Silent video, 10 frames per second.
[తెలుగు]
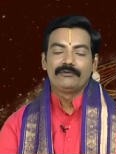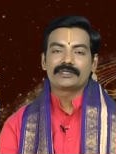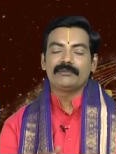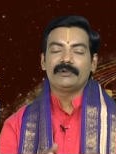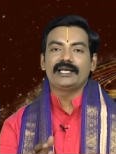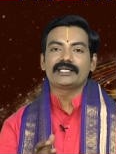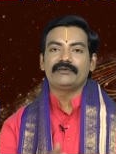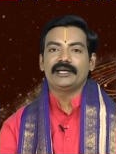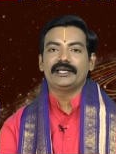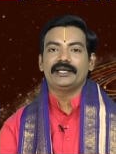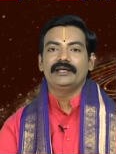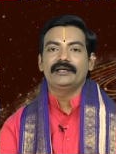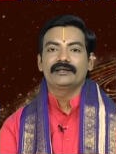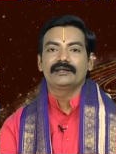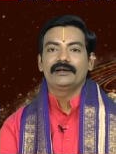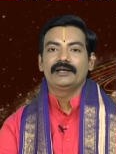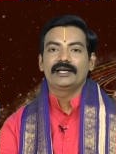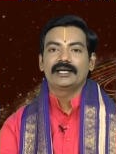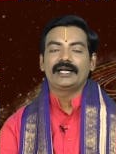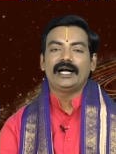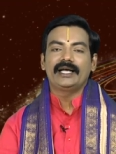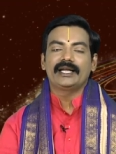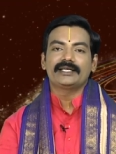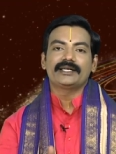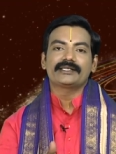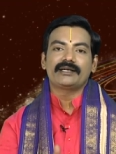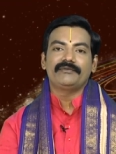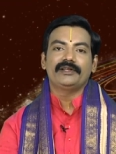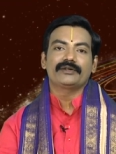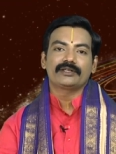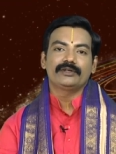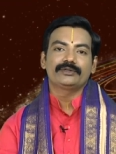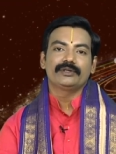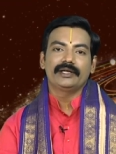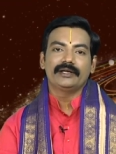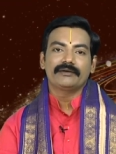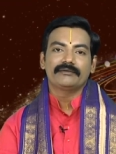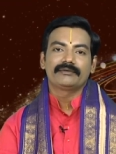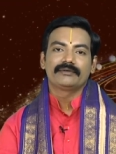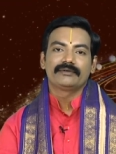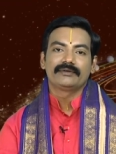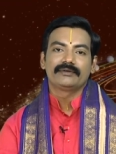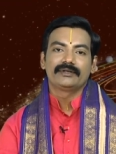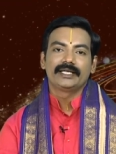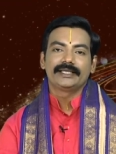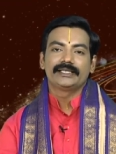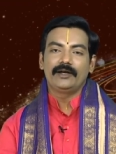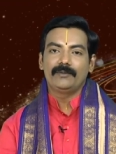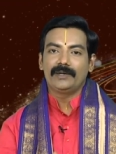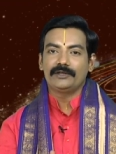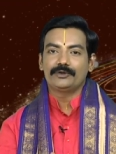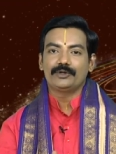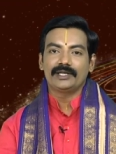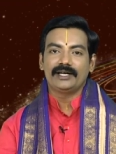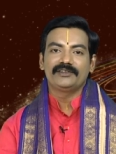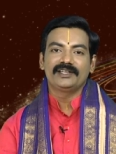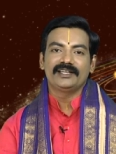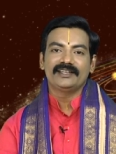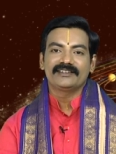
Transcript: వృషభ రాశి వారికి కార్యాచరణ సఫలీకృతం అవుతుంది దైవబలం తోడుగా ఉంది